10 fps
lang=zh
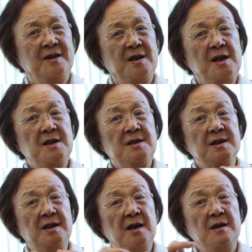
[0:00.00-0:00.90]
你
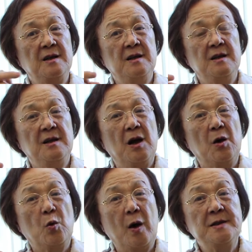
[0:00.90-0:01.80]
只能
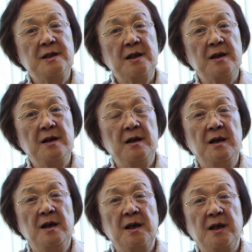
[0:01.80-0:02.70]
管这个，
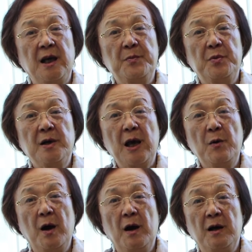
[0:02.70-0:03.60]
给不给
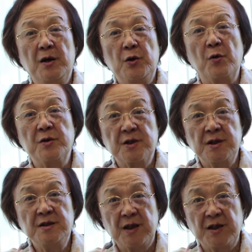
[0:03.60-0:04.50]
我永
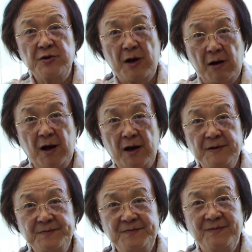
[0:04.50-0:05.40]
生这个就好了。
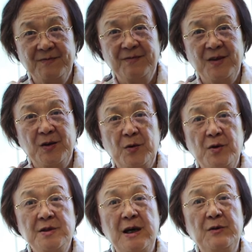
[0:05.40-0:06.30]

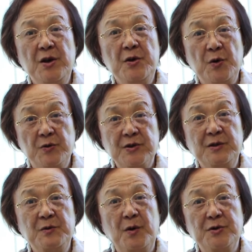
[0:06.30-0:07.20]
我假如有永
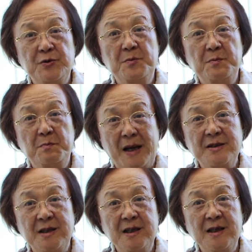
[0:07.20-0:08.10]
生，我就满
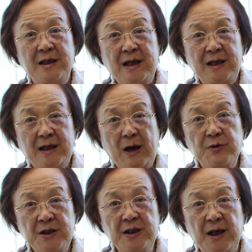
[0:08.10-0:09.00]
心高
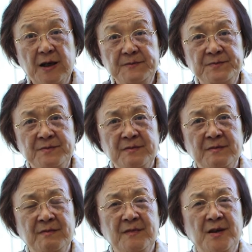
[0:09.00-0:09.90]
兴了。
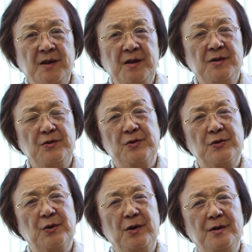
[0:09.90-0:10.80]
就
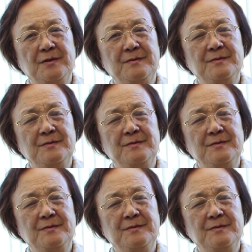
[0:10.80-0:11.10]
说，